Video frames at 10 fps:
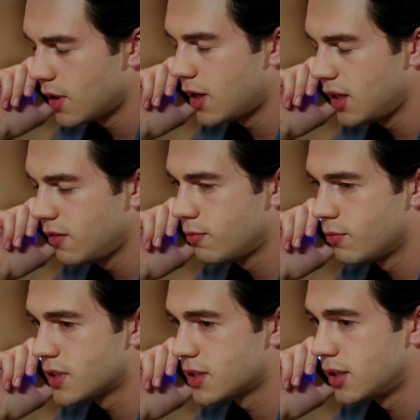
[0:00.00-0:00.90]
Aile bir
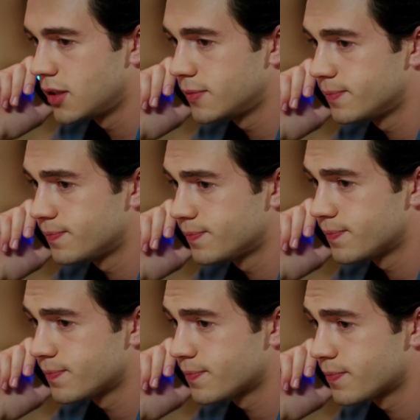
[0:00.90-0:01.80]
mesele.
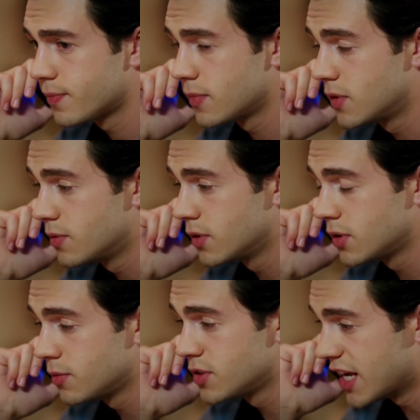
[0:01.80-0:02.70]

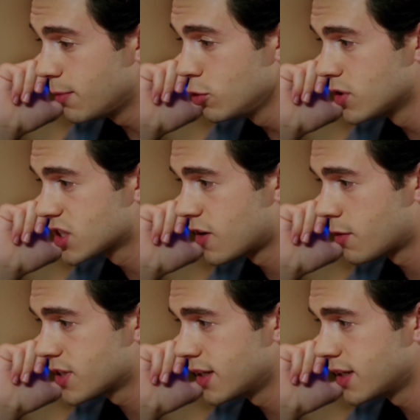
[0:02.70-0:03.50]
Ee, Zeynep'in numarası var mı